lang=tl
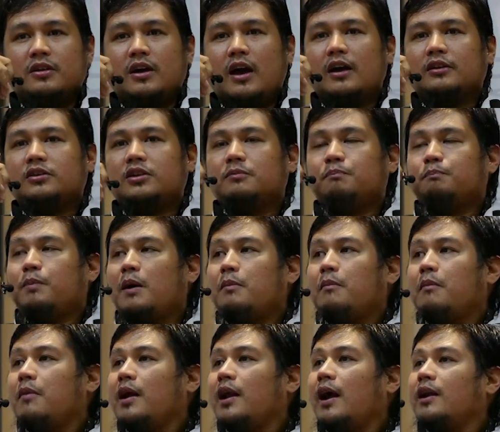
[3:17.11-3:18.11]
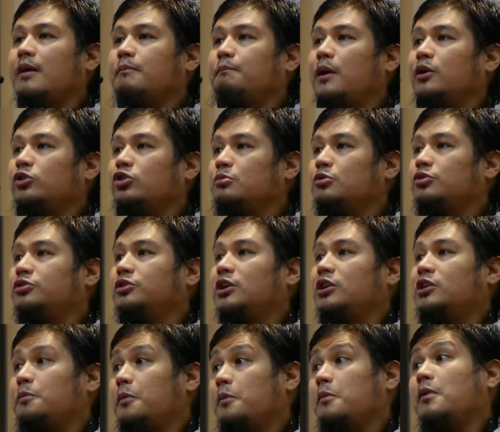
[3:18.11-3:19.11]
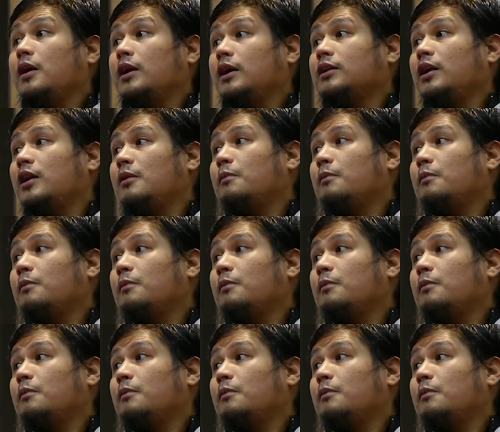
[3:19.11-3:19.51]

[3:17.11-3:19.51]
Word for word: ang pamaraan ng pagtubos niya sa pamamagitan